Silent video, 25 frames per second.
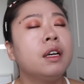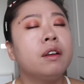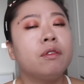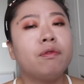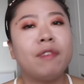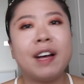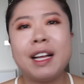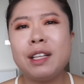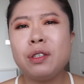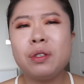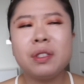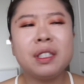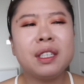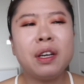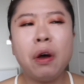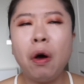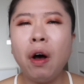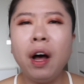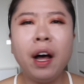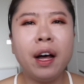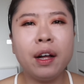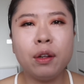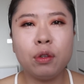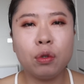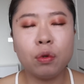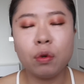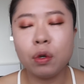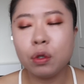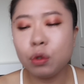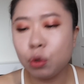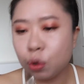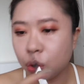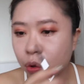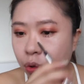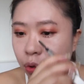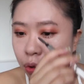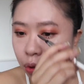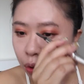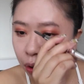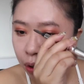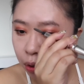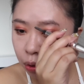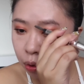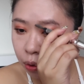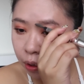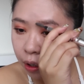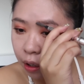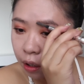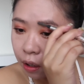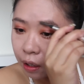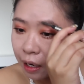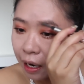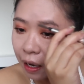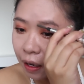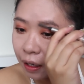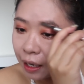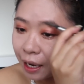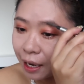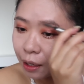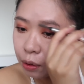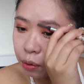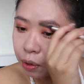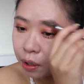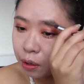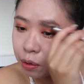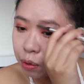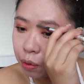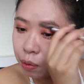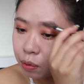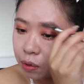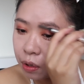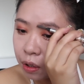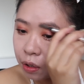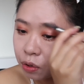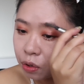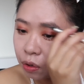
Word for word: 反正就是有很多群主就对了，然后他退出之后，